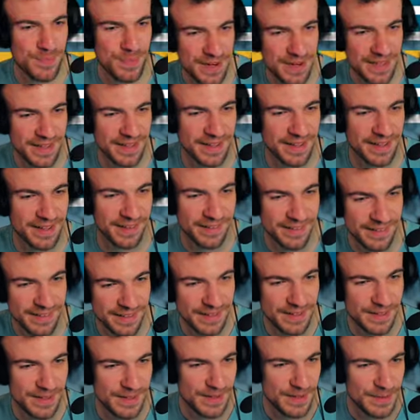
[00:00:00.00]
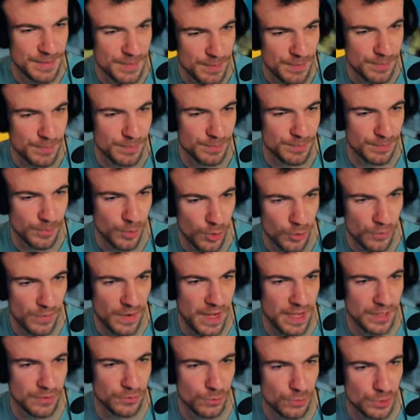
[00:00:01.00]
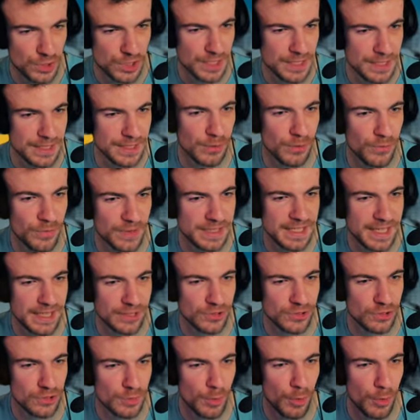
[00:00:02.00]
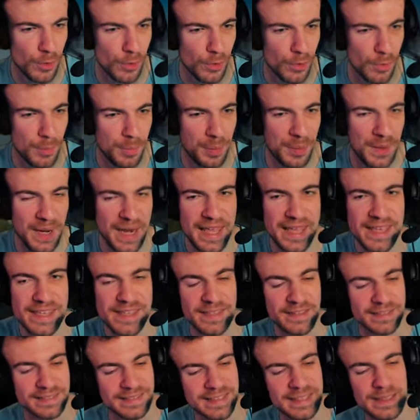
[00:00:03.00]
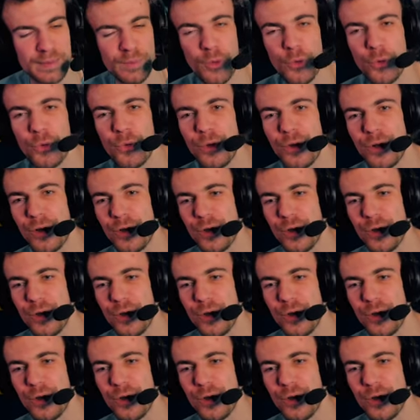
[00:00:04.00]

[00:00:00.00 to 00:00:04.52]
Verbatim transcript: plaire. Bon, on va rien toucher, on va directement play démo,